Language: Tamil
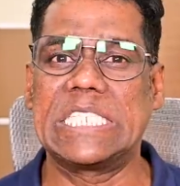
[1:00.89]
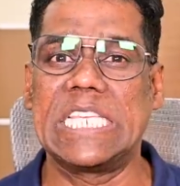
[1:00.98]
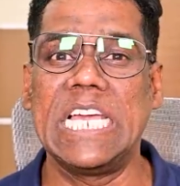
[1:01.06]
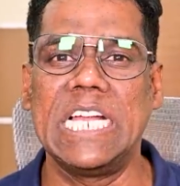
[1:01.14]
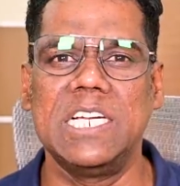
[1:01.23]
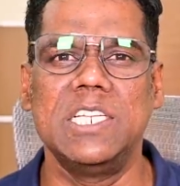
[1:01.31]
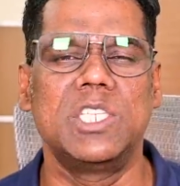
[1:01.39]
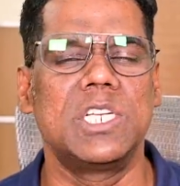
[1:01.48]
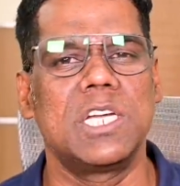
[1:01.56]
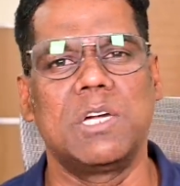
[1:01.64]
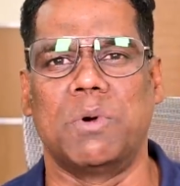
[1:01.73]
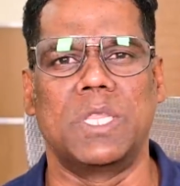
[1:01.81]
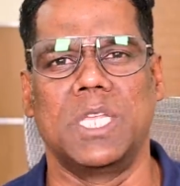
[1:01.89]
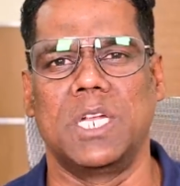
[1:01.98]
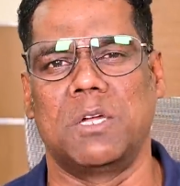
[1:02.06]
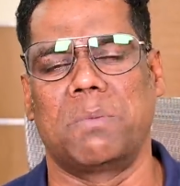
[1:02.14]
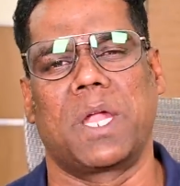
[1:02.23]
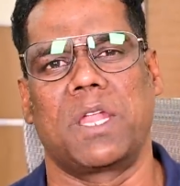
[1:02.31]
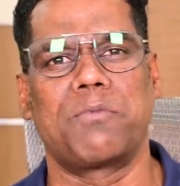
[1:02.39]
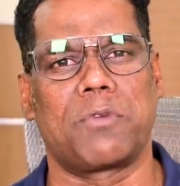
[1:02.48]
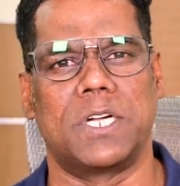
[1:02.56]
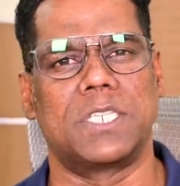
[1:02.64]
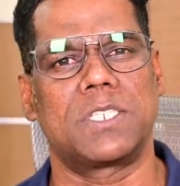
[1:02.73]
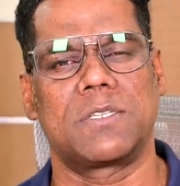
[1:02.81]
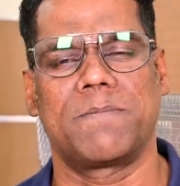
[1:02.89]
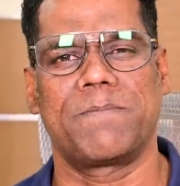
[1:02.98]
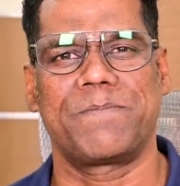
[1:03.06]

சிங்கிள் டிஜிட்டுக்கு வந்திருக்கு மைடியர் ஃப்ரெண்ட்ஸ்